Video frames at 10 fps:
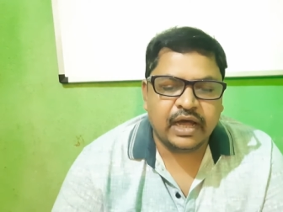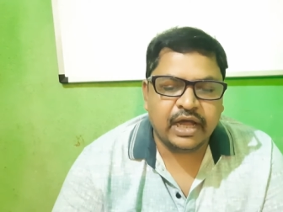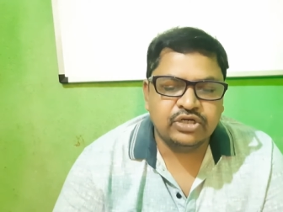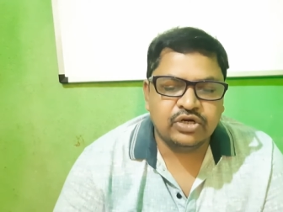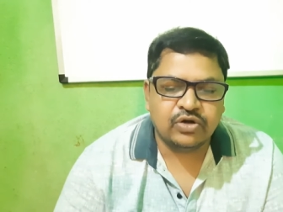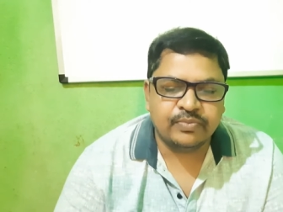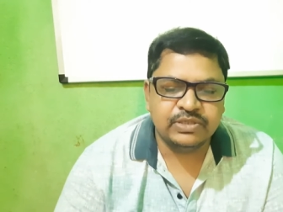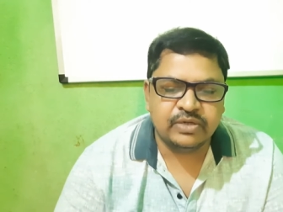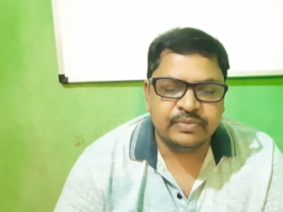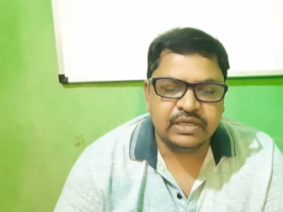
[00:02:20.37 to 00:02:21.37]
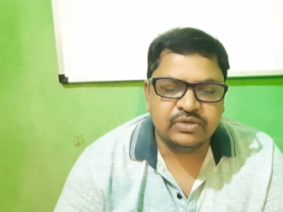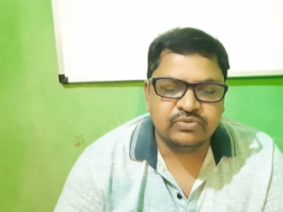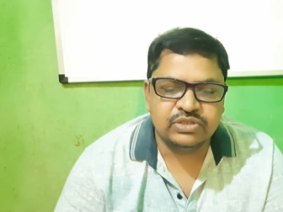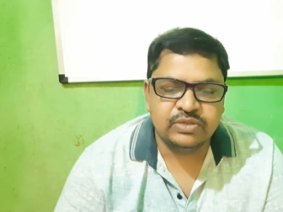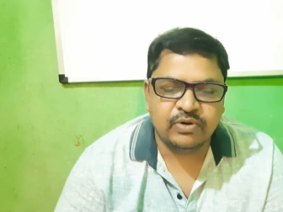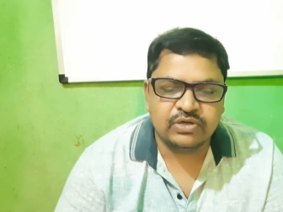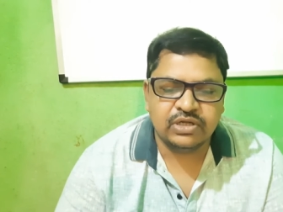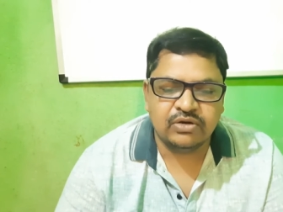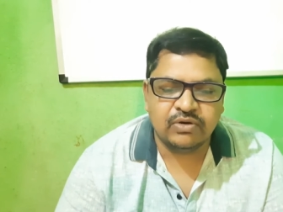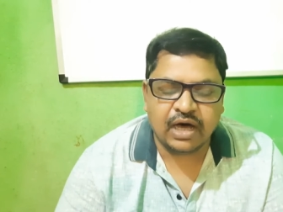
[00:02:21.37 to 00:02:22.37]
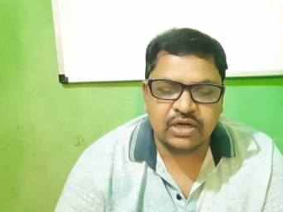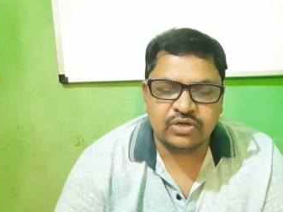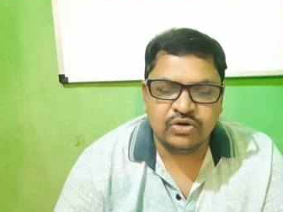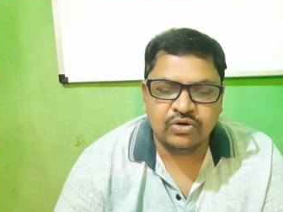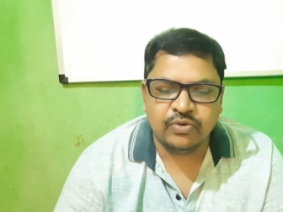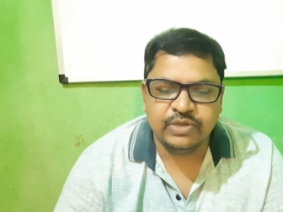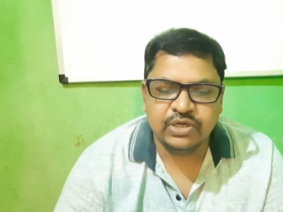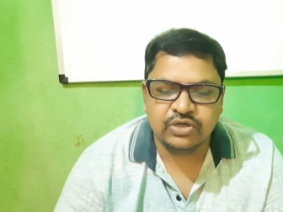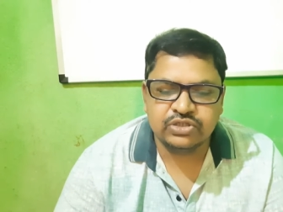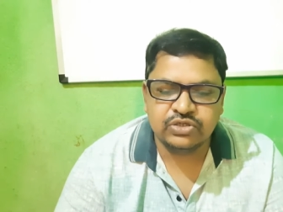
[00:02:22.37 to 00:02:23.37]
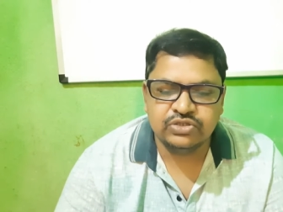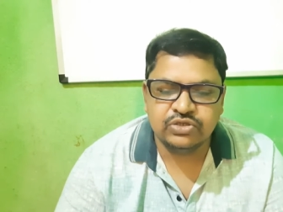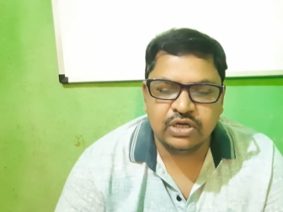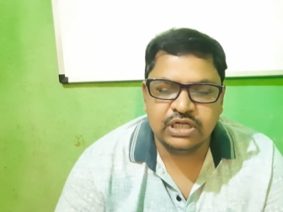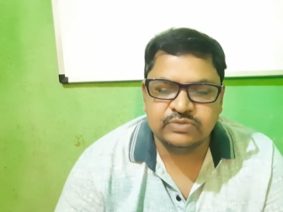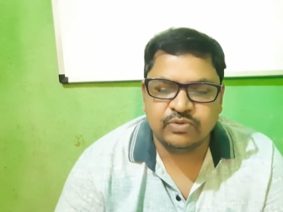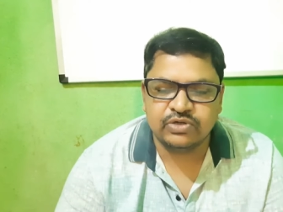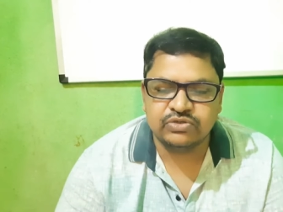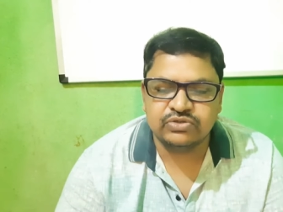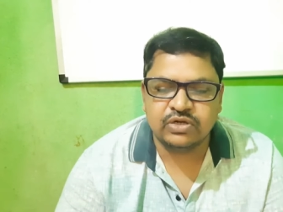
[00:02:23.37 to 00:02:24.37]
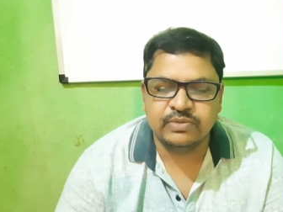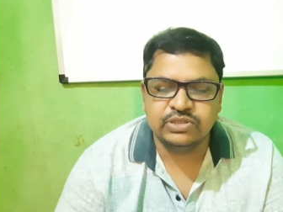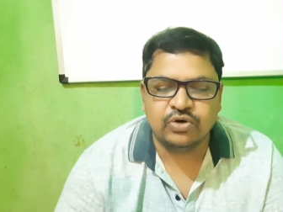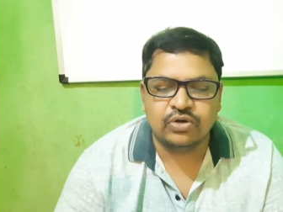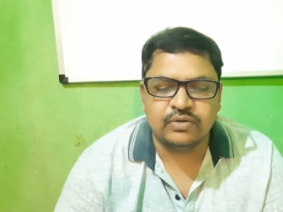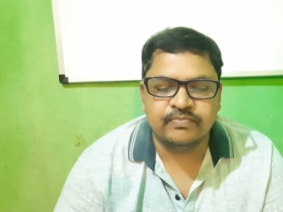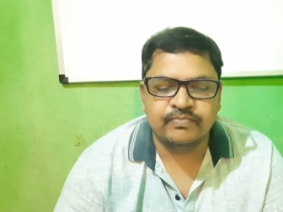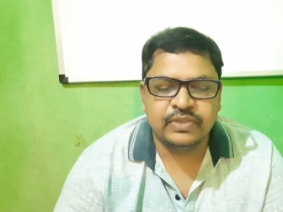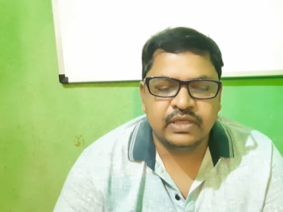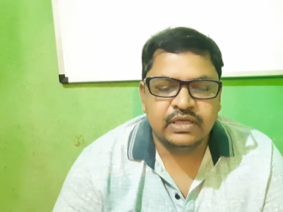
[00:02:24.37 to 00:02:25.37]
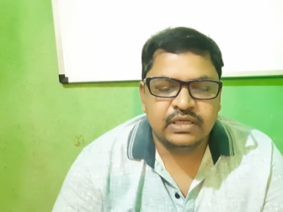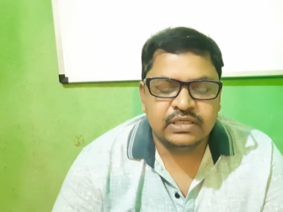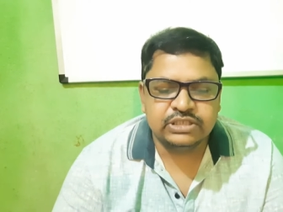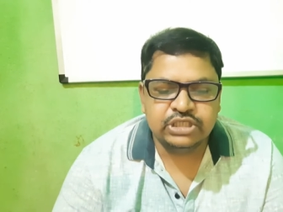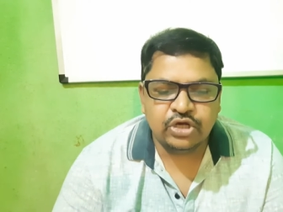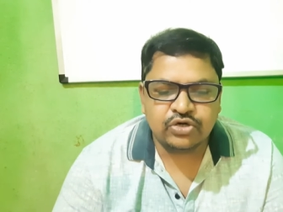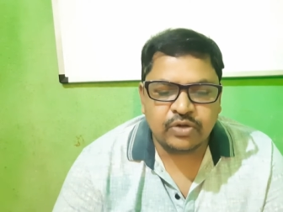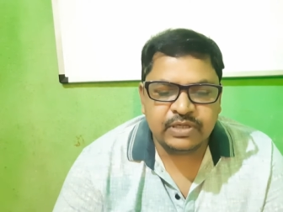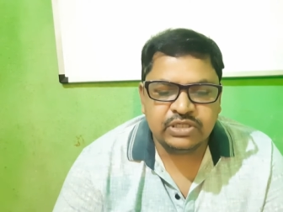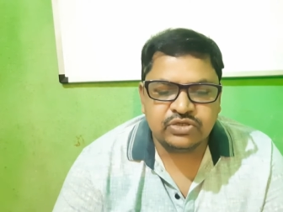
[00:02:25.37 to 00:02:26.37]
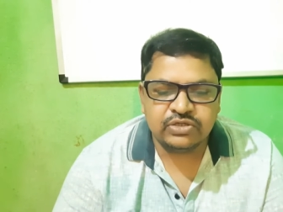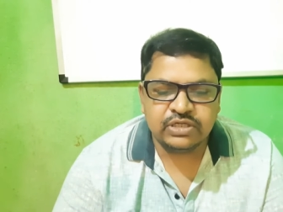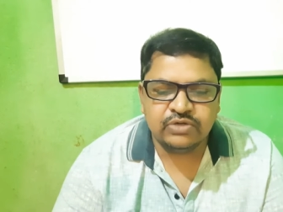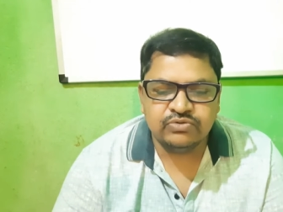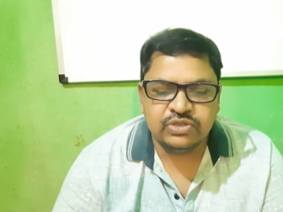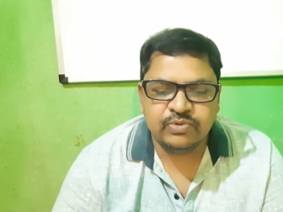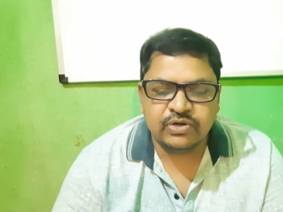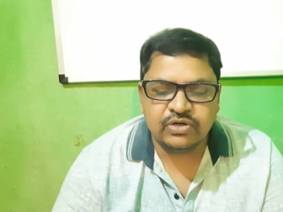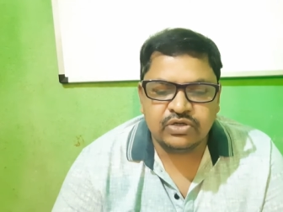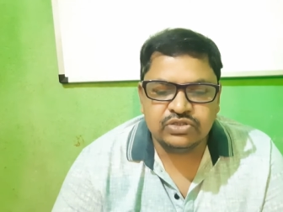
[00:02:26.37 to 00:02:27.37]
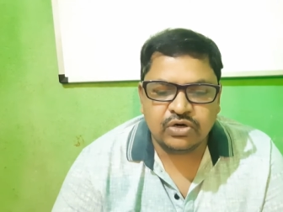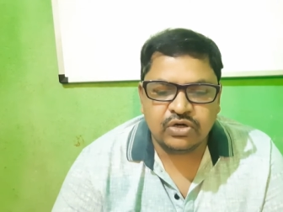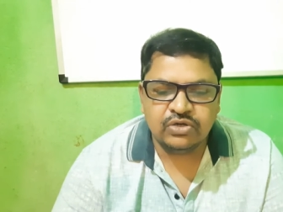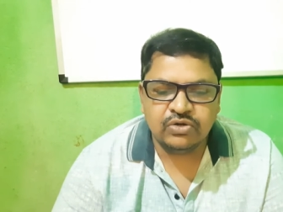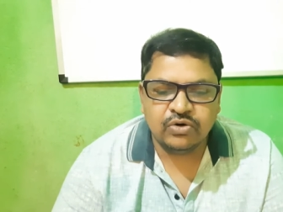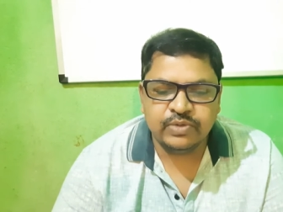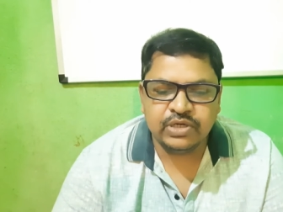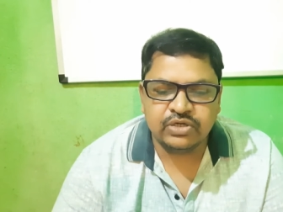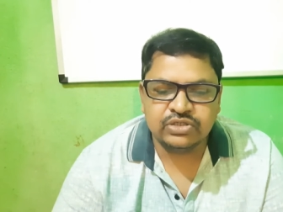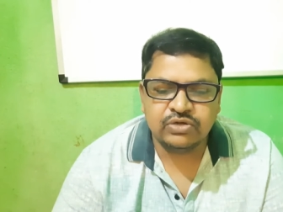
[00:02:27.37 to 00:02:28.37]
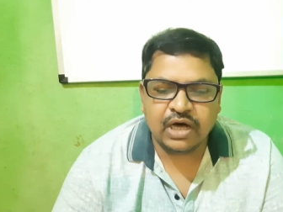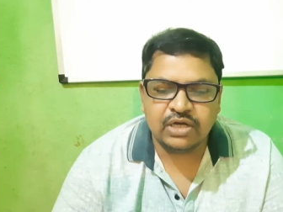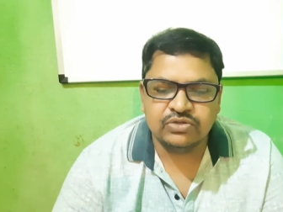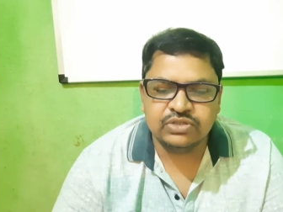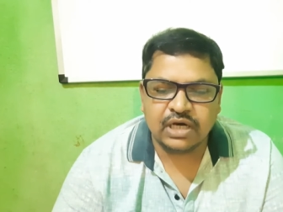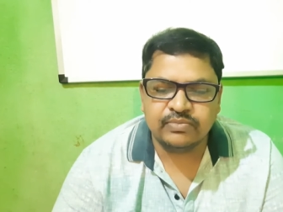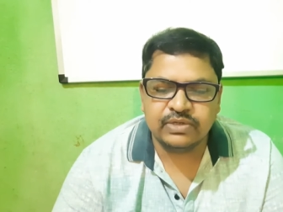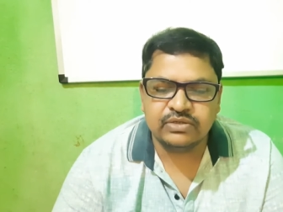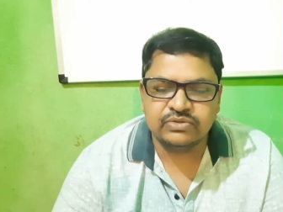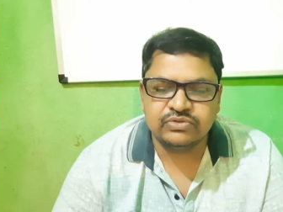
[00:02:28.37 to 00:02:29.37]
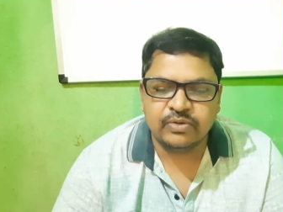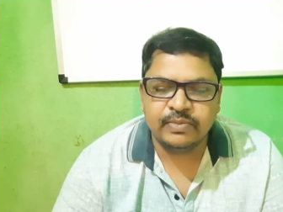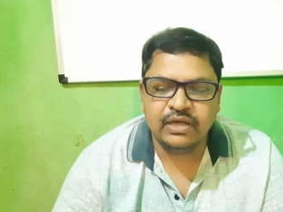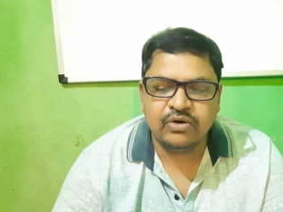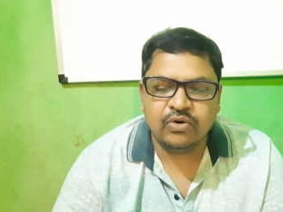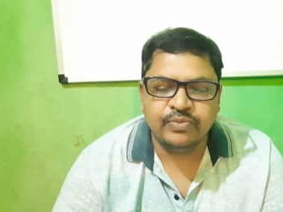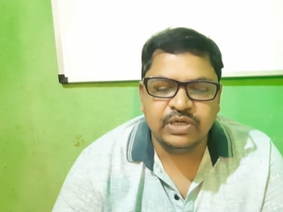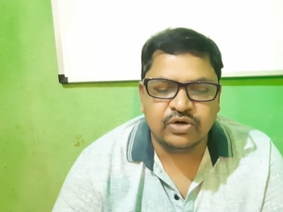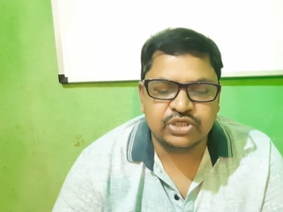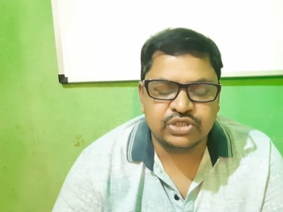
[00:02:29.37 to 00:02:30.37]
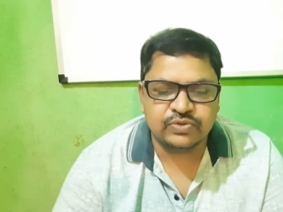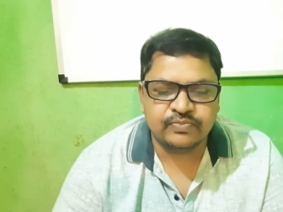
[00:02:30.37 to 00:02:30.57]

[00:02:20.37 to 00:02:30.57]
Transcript: হাইড্রোট্রপিজমের উদ্দীপকটি হলো আলো অভিকর্ষ জল স্পর্শ উত্তর হবে জল জিওট্রপিক চলনের উদ্দীপক হলো জল অভিকর্ষ আলো তাপ উত্তর হবে অভিকর্ষ